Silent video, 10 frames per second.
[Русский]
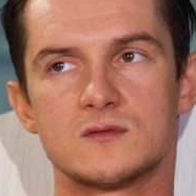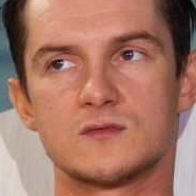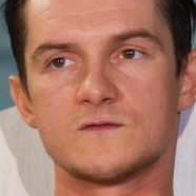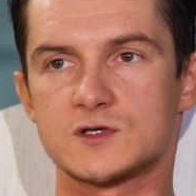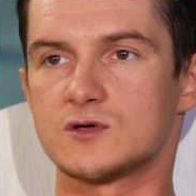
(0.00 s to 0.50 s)

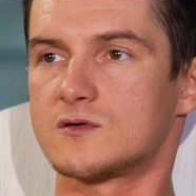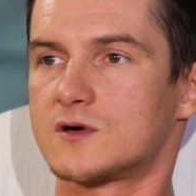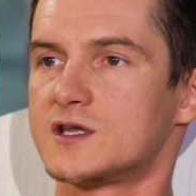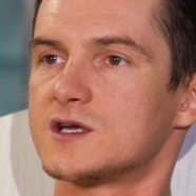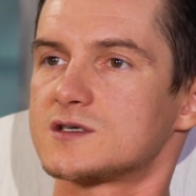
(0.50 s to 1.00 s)
Ну все,
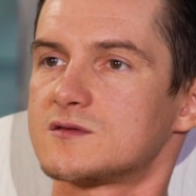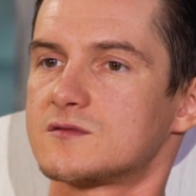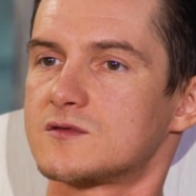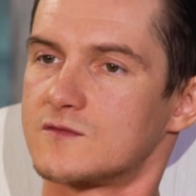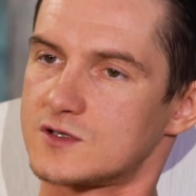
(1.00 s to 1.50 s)
конец.
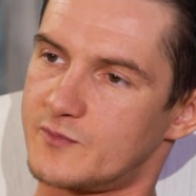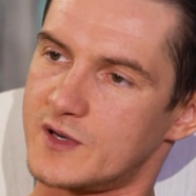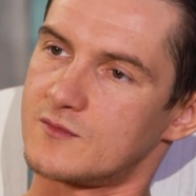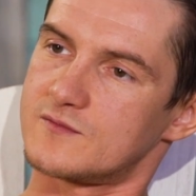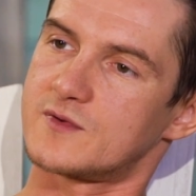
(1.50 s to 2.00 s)
Вот
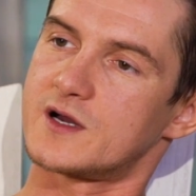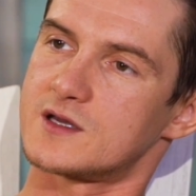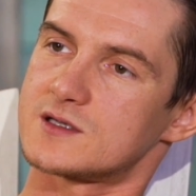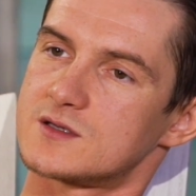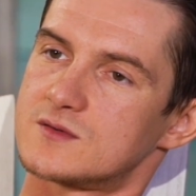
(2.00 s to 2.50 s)
прям
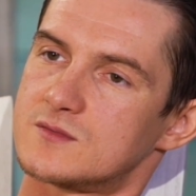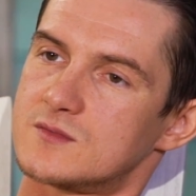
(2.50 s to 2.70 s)
конец.